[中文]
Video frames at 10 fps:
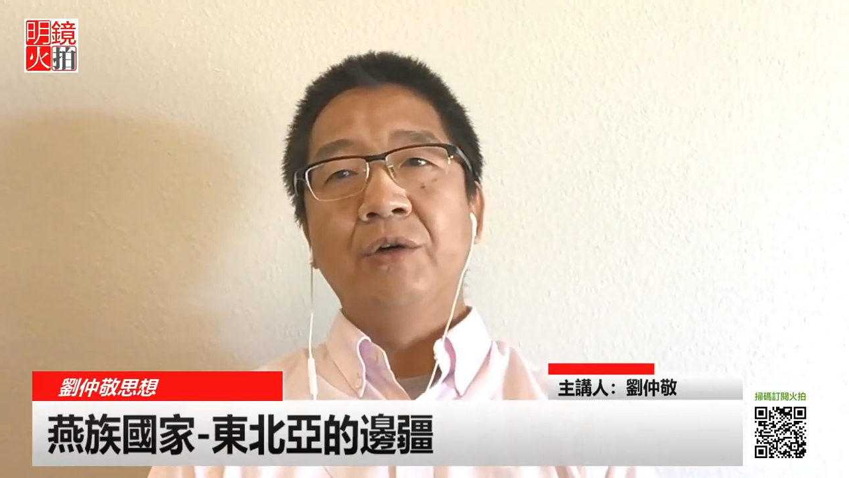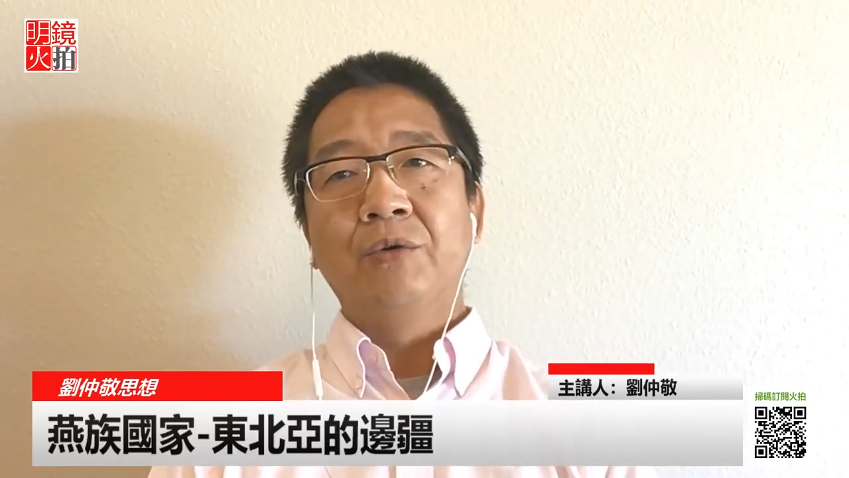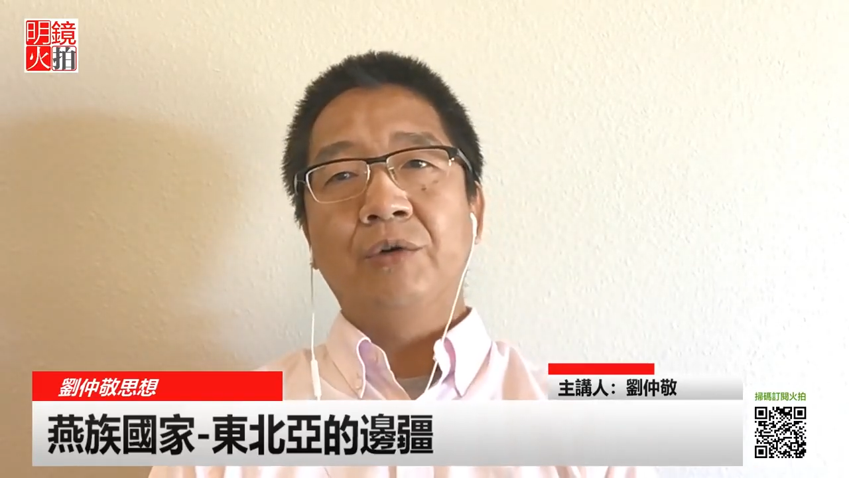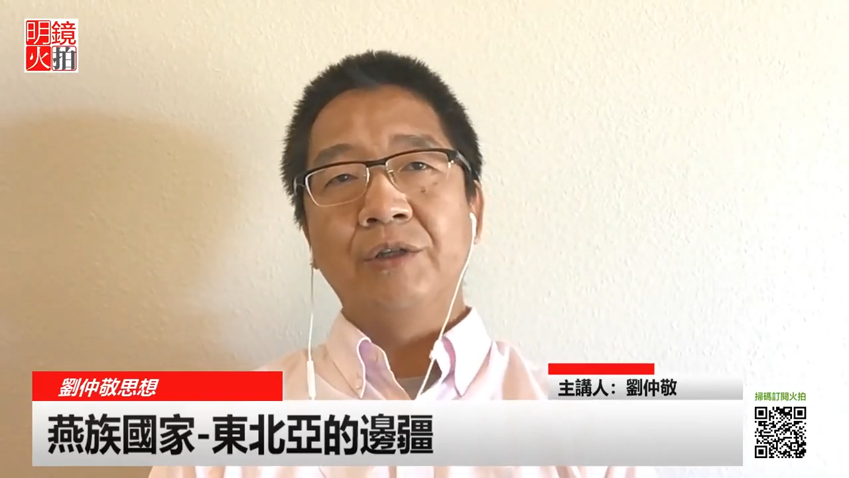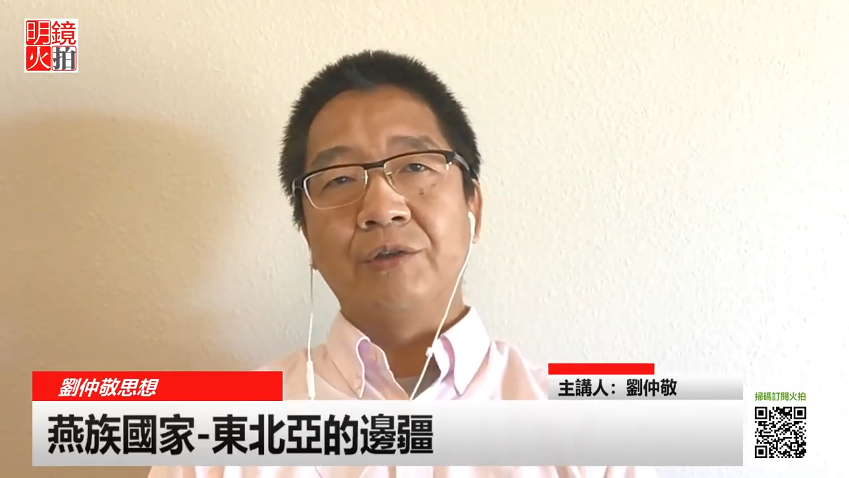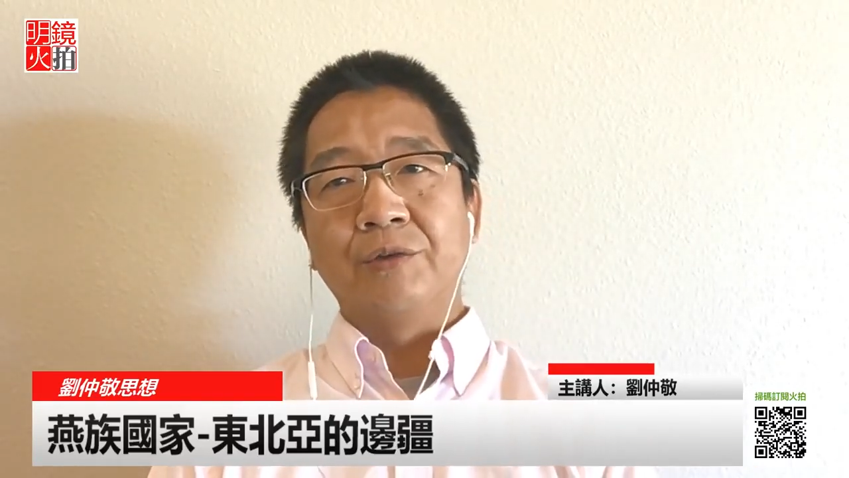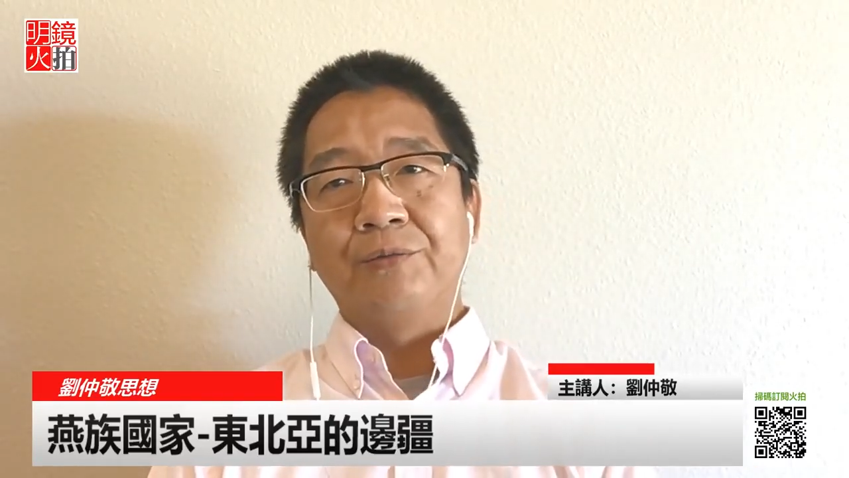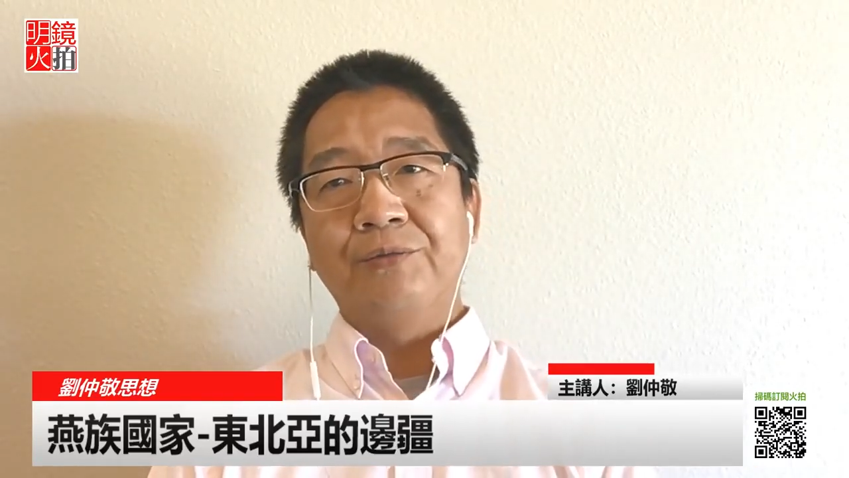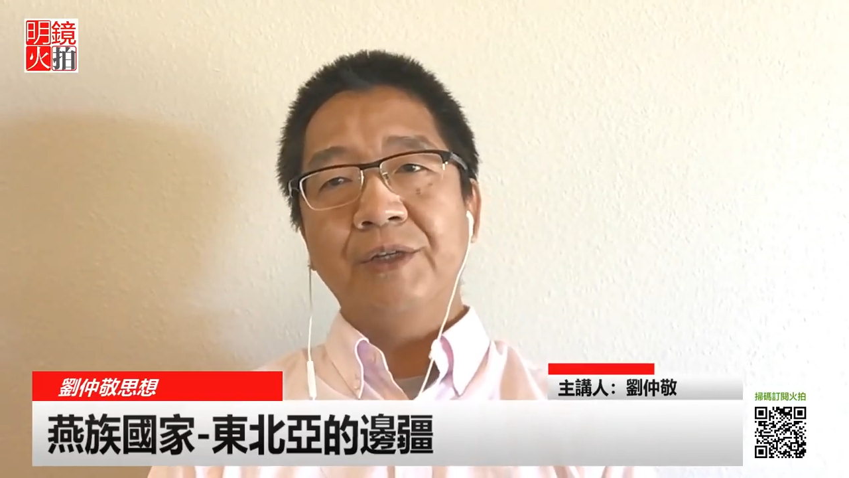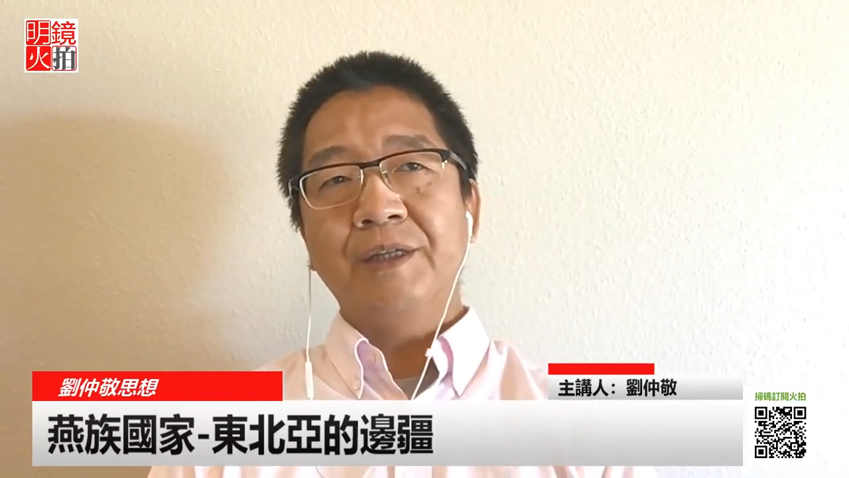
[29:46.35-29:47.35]
或者是
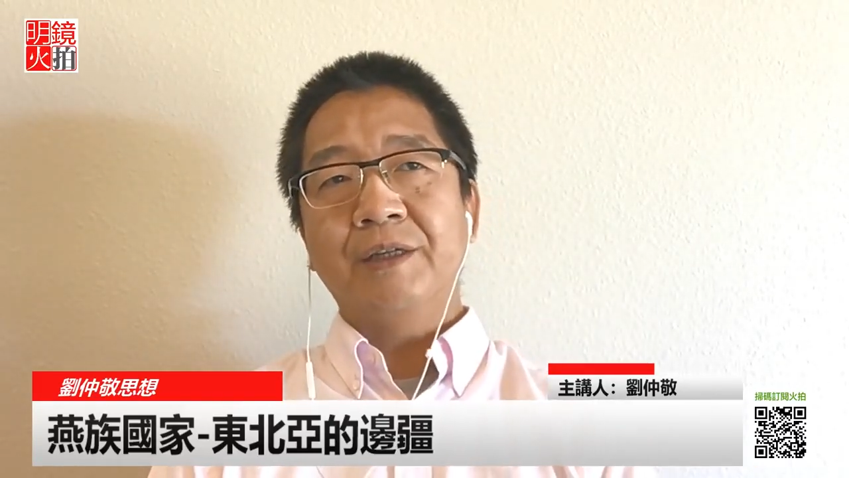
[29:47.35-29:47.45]
夫人